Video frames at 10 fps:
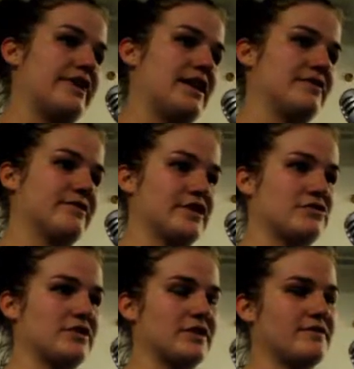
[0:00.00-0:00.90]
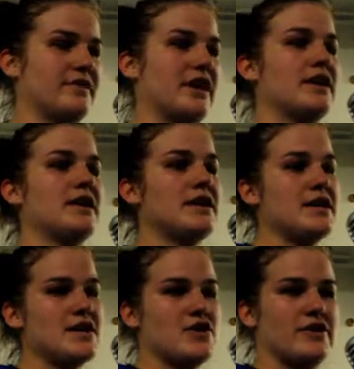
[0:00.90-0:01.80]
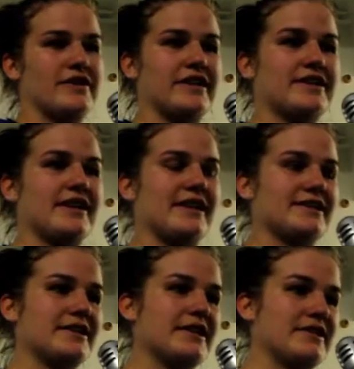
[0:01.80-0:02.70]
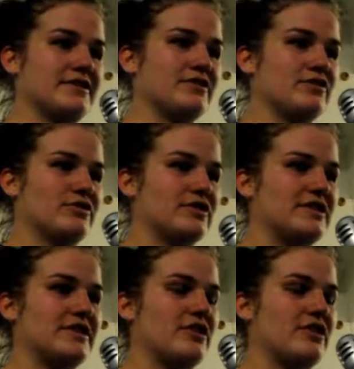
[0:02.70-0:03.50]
Verantwortung, dass wir dicht halten hinten und